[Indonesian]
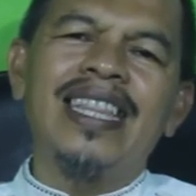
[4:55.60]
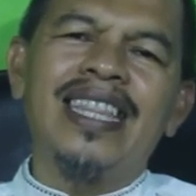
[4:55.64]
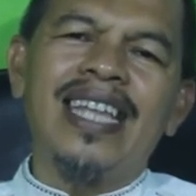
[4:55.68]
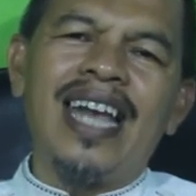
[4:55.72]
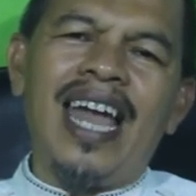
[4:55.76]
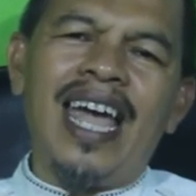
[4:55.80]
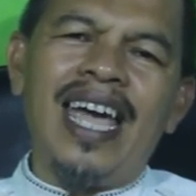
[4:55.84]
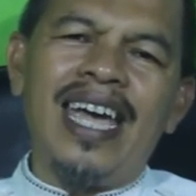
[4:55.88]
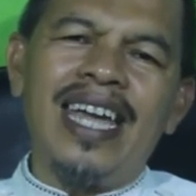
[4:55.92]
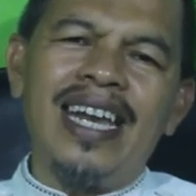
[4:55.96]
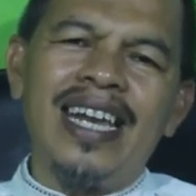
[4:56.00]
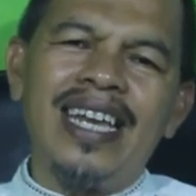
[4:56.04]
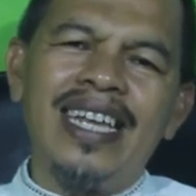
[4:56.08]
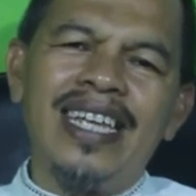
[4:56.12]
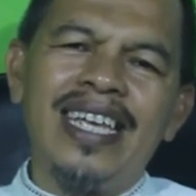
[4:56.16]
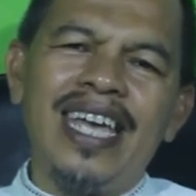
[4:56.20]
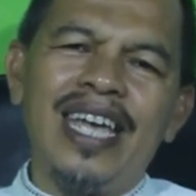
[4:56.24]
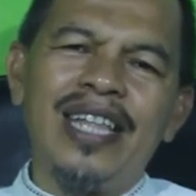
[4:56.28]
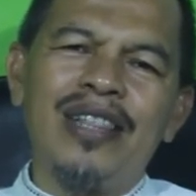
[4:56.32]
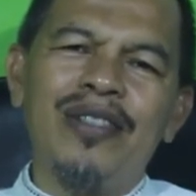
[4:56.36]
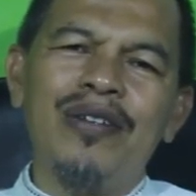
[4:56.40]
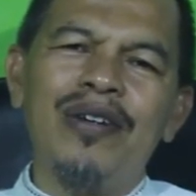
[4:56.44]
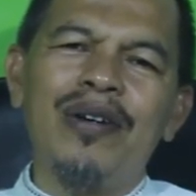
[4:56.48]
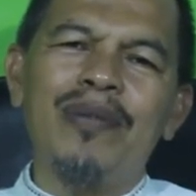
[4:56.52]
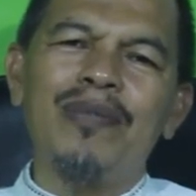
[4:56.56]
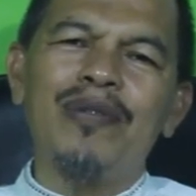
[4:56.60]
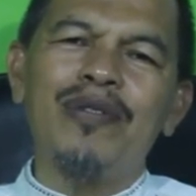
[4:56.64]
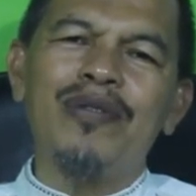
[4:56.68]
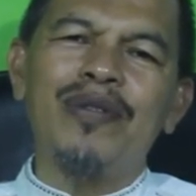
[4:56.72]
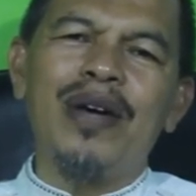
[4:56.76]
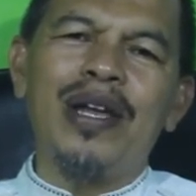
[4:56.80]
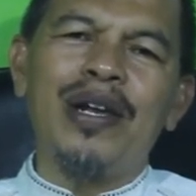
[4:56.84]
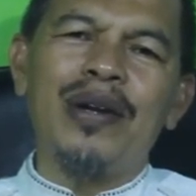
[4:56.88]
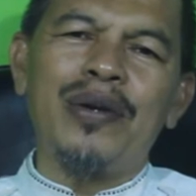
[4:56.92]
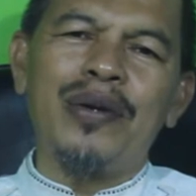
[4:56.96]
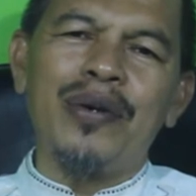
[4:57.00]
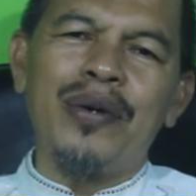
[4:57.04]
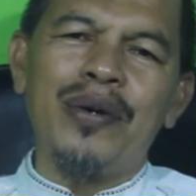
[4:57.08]
terakhir yaitu
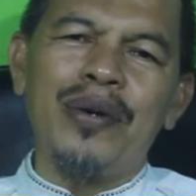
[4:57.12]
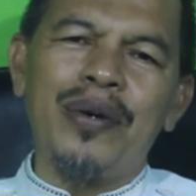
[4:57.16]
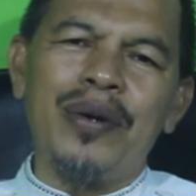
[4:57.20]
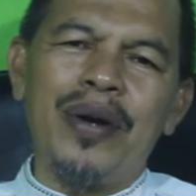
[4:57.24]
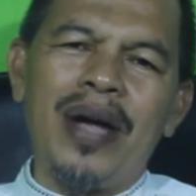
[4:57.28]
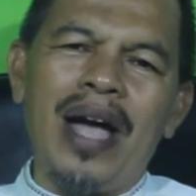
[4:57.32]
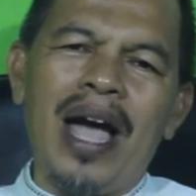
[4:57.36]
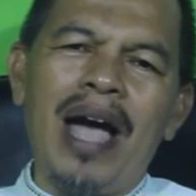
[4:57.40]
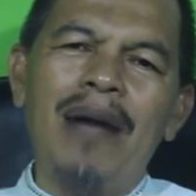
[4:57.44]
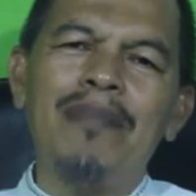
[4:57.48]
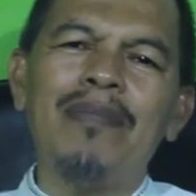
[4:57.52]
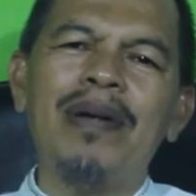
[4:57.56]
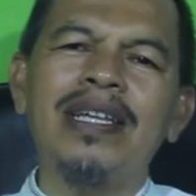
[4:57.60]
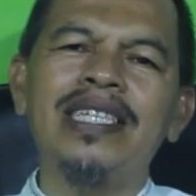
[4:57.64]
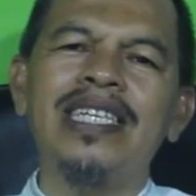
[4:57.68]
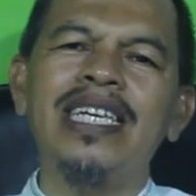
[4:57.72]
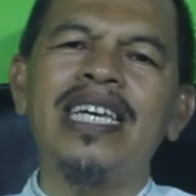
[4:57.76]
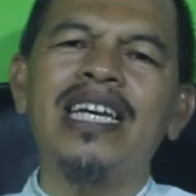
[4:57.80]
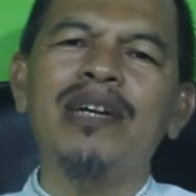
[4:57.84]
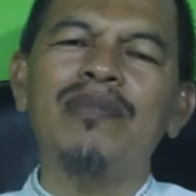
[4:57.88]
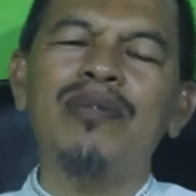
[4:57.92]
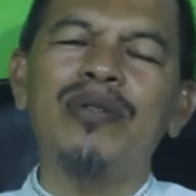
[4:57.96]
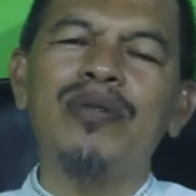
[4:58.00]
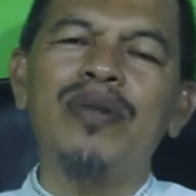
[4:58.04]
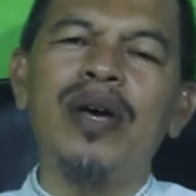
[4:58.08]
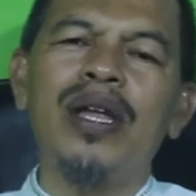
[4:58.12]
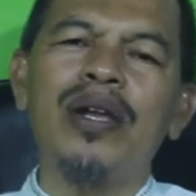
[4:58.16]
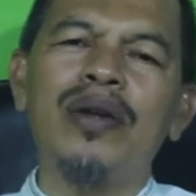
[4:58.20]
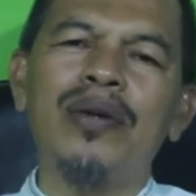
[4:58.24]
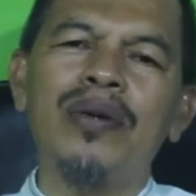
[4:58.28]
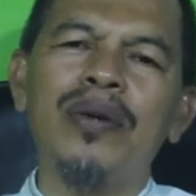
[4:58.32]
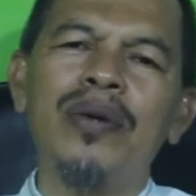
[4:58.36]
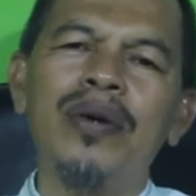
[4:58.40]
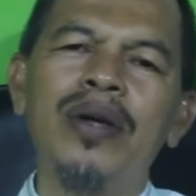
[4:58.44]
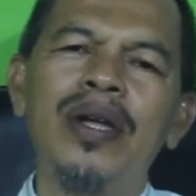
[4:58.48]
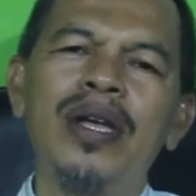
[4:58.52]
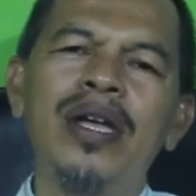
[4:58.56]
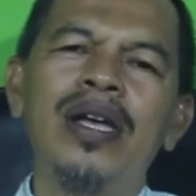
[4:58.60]
kebutuhan ruh. Apa sih kebutuhan
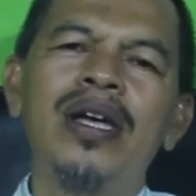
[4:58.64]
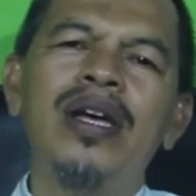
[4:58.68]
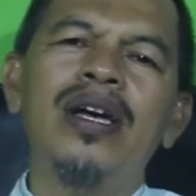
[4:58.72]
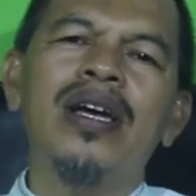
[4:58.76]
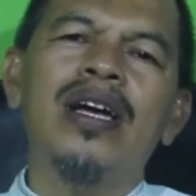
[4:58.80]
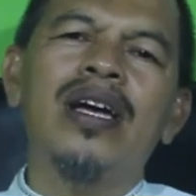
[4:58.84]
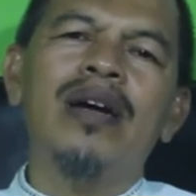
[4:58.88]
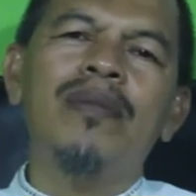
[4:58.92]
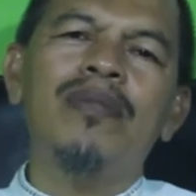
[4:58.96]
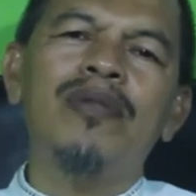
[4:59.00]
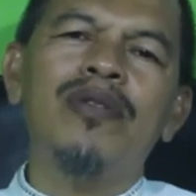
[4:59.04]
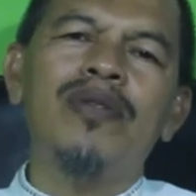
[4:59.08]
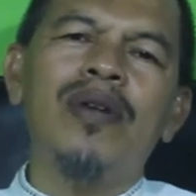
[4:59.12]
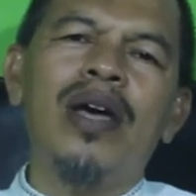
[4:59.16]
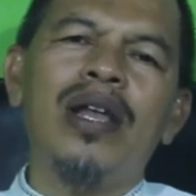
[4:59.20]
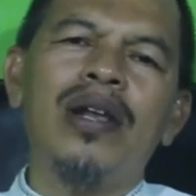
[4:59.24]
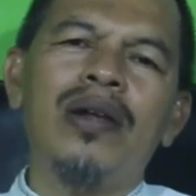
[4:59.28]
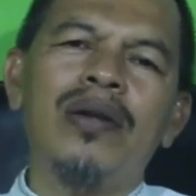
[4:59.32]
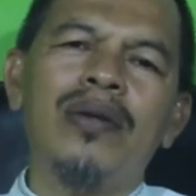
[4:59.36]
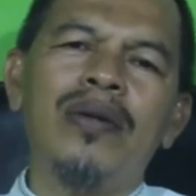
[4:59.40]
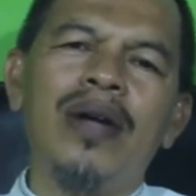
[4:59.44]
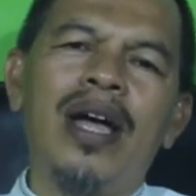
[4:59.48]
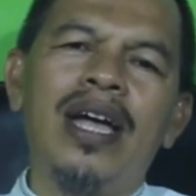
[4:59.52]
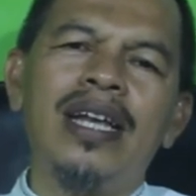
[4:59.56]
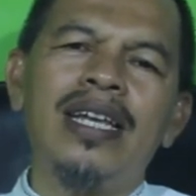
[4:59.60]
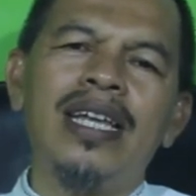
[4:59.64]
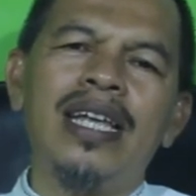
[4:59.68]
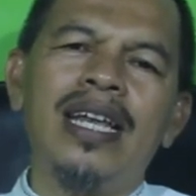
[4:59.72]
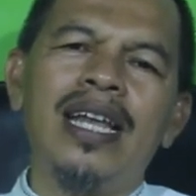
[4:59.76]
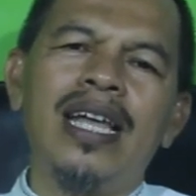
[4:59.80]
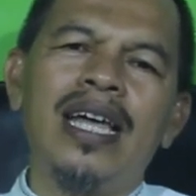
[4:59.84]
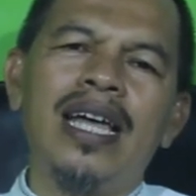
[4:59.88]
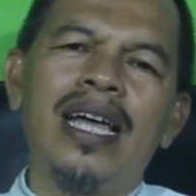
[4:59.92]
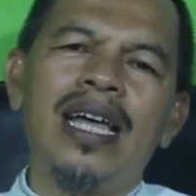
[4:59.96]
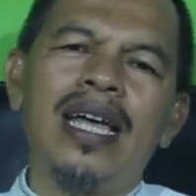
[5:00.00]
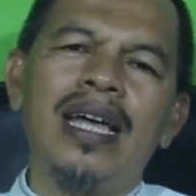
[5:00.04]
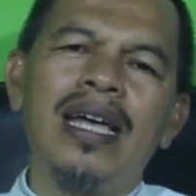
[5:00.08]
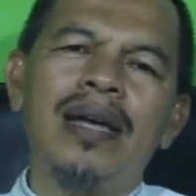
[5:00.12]
ruh? Kebutuhan ruh
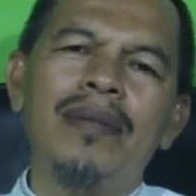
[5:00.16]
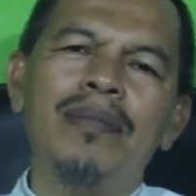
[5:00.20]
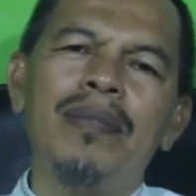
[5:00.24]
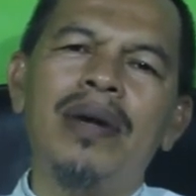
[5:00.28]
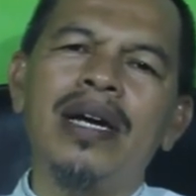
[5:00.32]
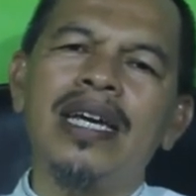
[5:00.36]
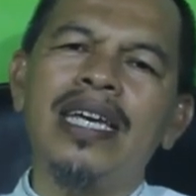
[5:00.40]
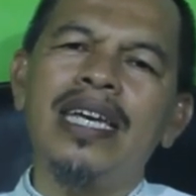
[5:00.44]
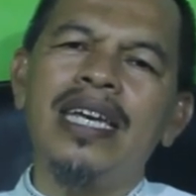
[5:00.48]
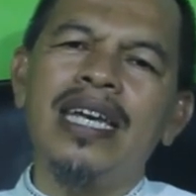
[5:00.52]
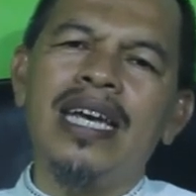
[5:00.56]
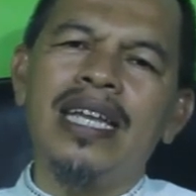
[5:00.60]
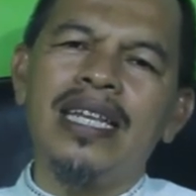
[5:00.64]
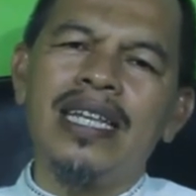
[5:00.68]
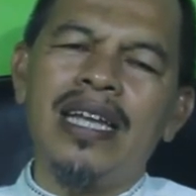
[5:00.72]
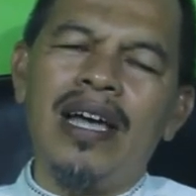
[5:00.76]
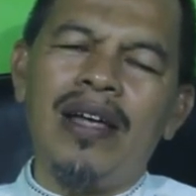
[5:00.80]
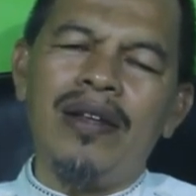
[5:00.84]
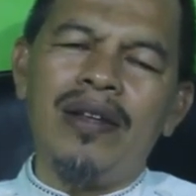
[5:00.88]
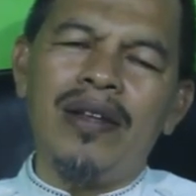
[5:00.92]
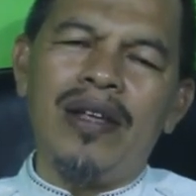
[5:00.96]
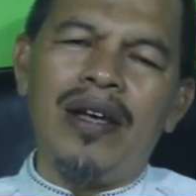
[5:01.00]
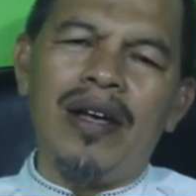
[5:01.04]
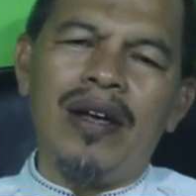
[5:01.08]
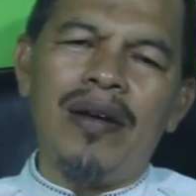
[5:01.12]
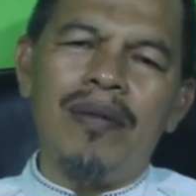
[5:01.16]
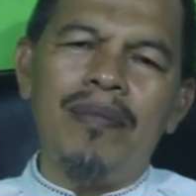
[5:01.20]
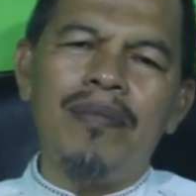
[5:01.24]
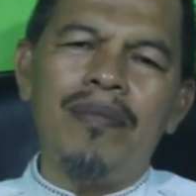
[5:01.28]
adalah mengingat Allah,